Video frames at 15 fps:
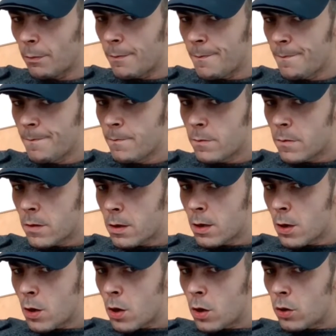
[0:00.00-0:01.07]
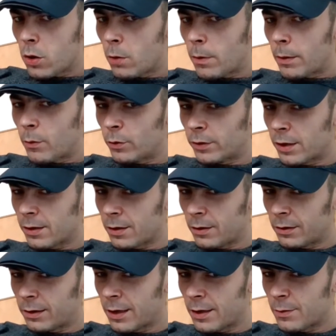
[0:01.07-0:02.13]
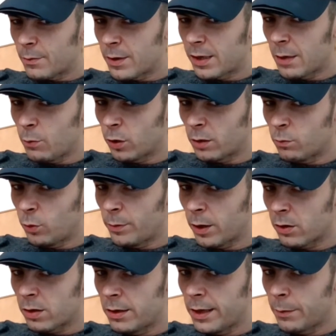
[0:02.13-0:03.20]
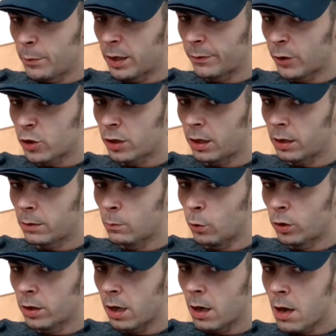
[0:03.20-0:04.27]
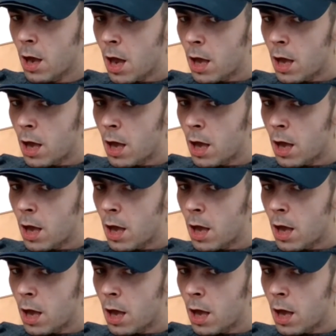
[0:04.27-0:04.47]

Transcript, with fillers: Und des, und des Missgeburtenbubi aus Lieg mit der verstrahlten Mutter.